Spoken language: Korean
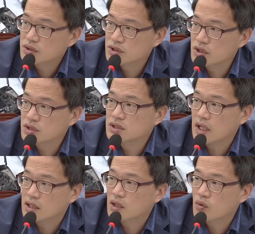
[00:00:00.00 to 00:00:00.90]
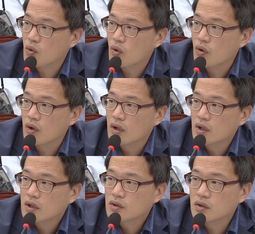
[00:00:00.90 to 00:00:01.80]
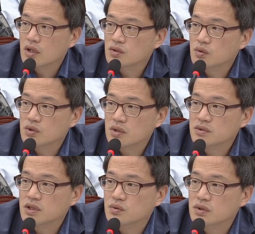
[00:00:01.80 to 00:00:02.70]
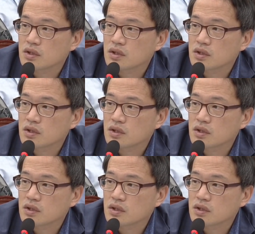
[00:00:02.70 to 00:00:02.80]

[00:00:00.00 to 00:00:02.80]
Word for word: 지켜지지 않았고, 결과적으로 3차